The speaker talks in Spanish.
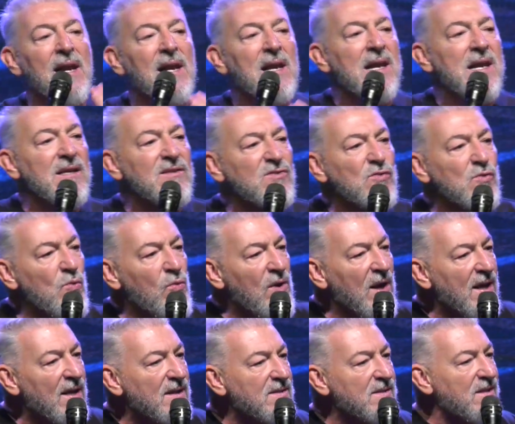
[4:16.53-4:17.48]

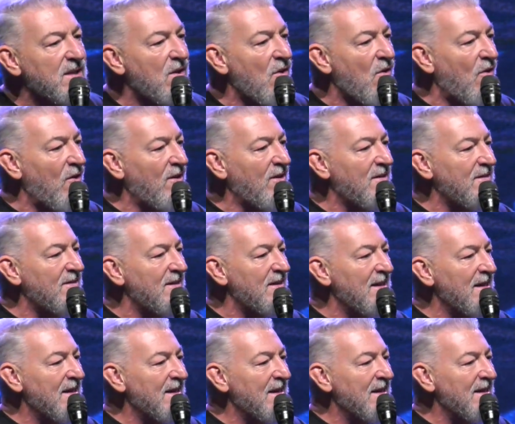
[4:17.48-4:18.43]
resurrección
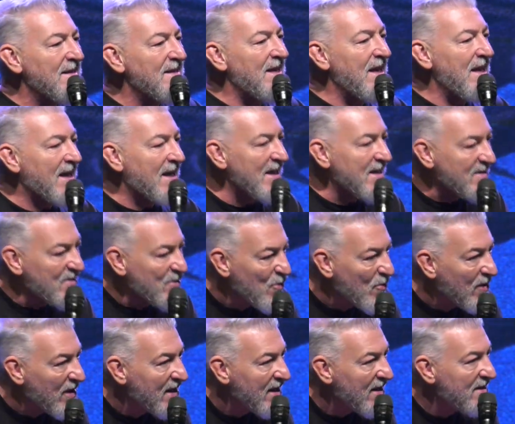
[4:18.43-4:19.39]
de
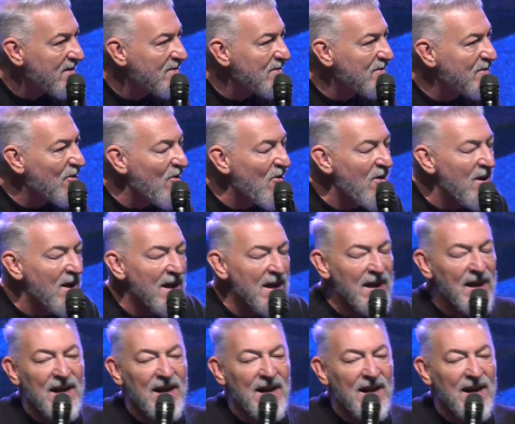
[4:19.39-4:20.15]
Jesucristo,